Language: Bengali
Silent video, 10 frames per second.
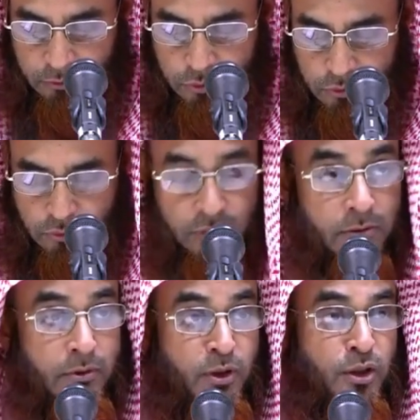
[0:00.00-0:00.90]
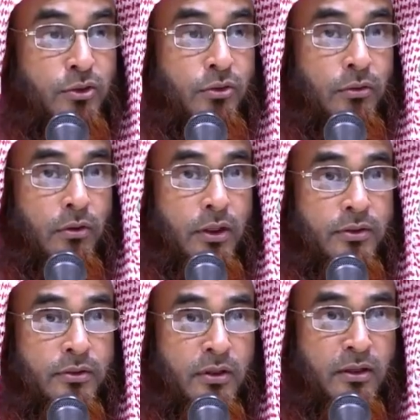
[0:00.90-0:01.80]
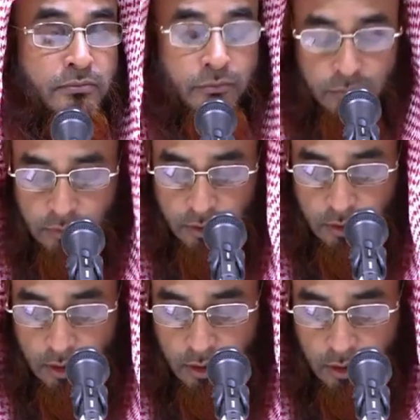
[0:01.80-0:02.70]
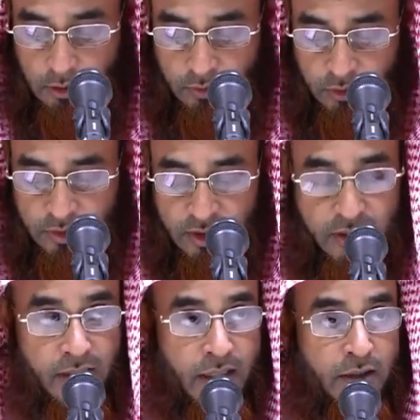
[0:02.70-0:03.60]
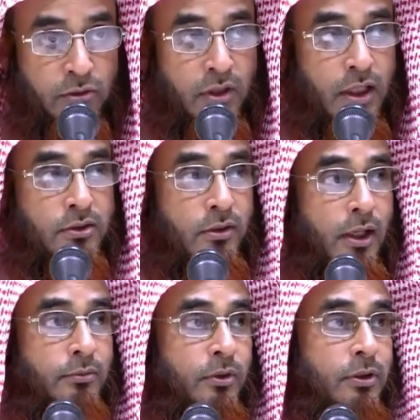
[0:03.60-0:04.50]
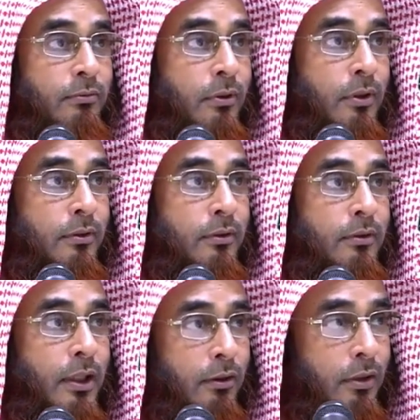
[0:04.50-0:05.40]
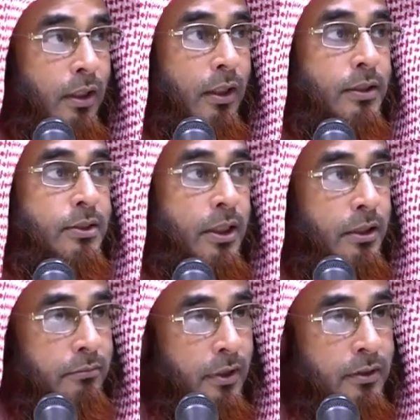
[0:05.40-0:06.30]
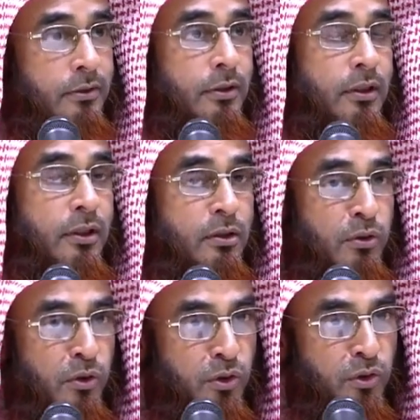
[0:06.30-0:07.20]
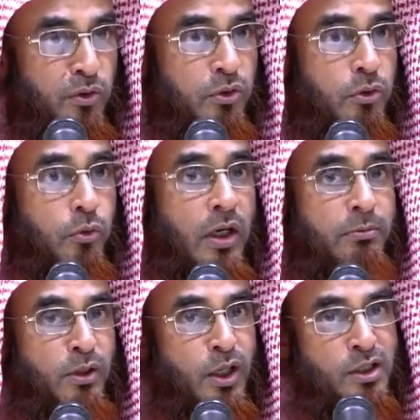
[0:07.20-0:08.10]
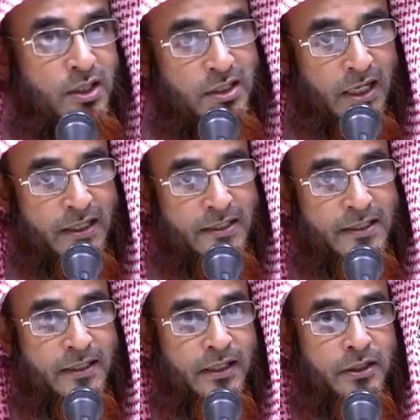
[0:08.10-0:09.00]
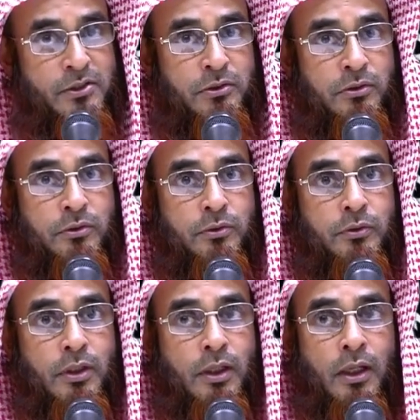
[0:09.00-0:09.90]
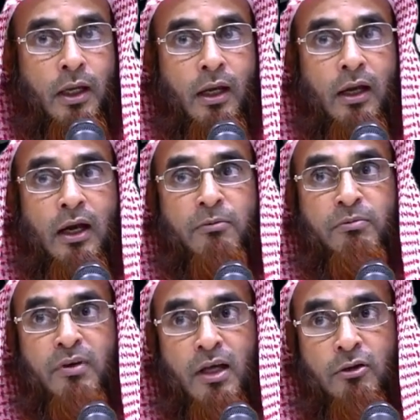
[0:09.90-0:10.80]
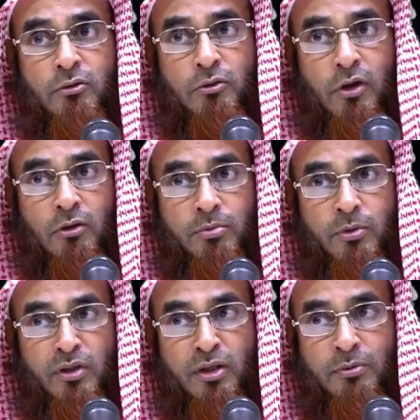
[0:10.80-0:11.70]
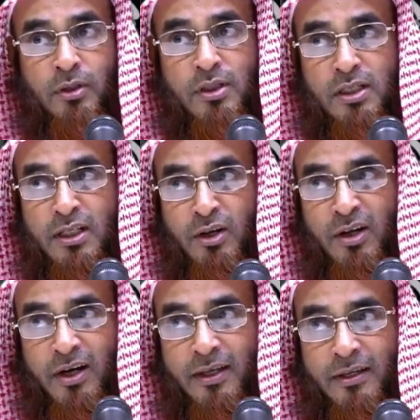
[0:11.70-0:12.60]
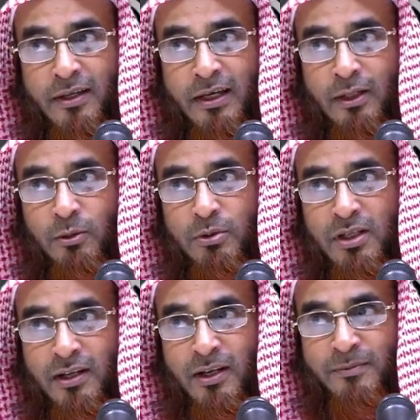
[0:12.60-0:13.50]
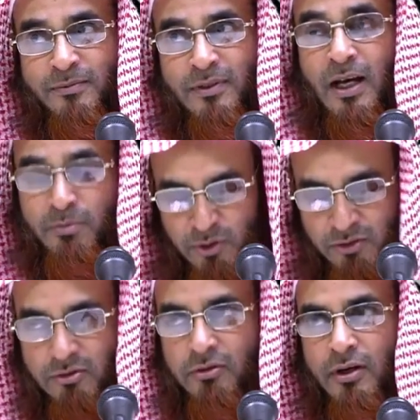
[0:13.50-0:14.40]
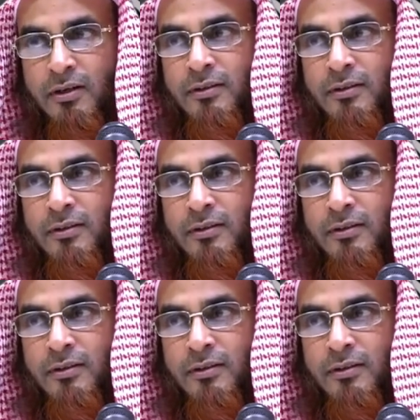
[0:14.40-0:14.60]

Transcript: উজু করতে বললেন রসুল্লাহ সাল্লাম ওয়সাল্লিয়া রাখা দুই রাখা সলাৎ পড়তে বললেন তাহলে যেই ব্যক্তি কোনো দোয়া আপনার কাছে চাইছে শুধু আপনার দোয়ার ওপর নির্ভরশীল যেন না হয় এই আদব শিখলাম আপনি কিছু করেন